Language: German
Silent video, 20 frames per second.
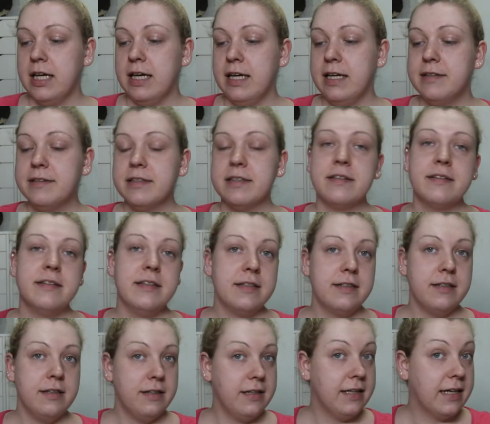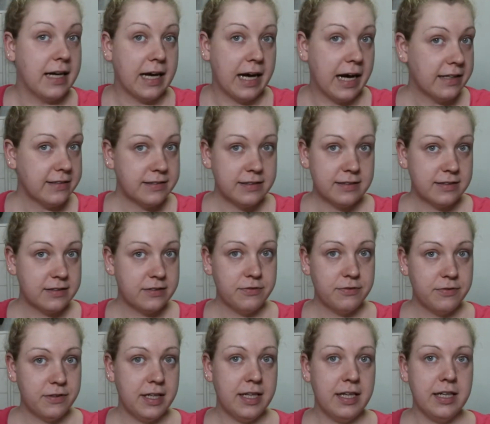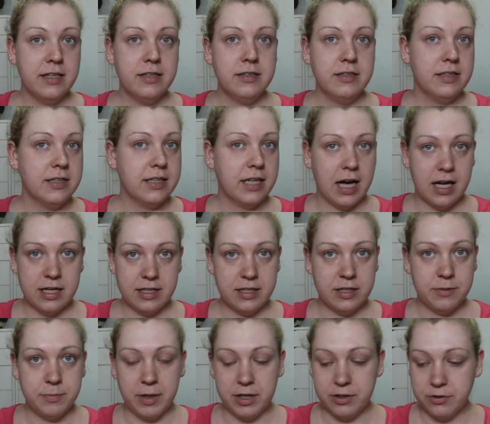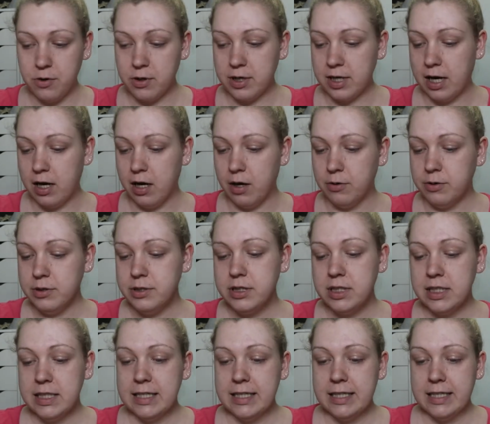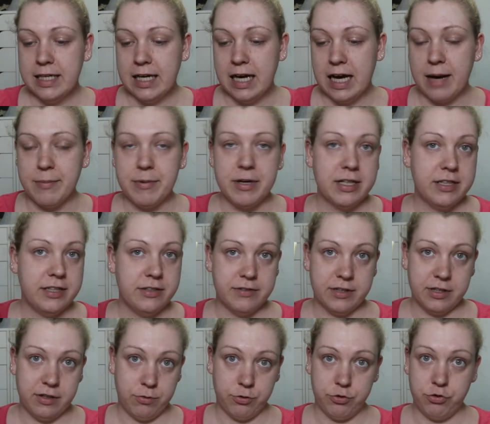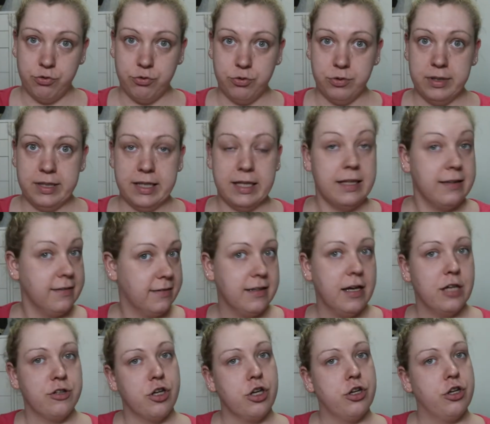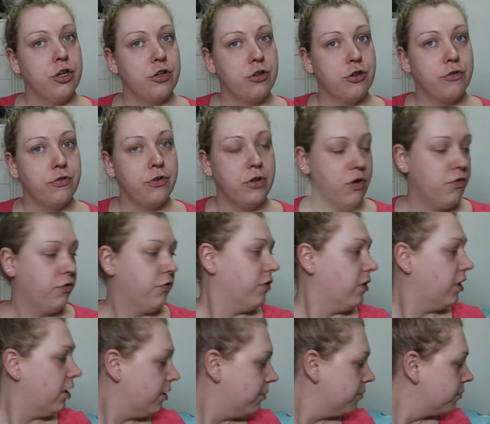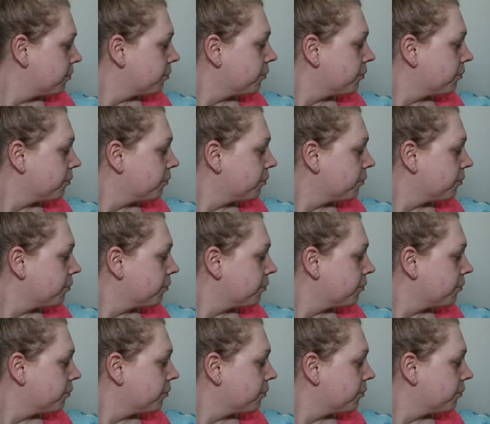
Ist jetzt nicht die, die krasseste Pflege, ne? gerade nicht bei trockener Haut. Aber die war zwischendurch sehr, sehr nett auf jeden Fall.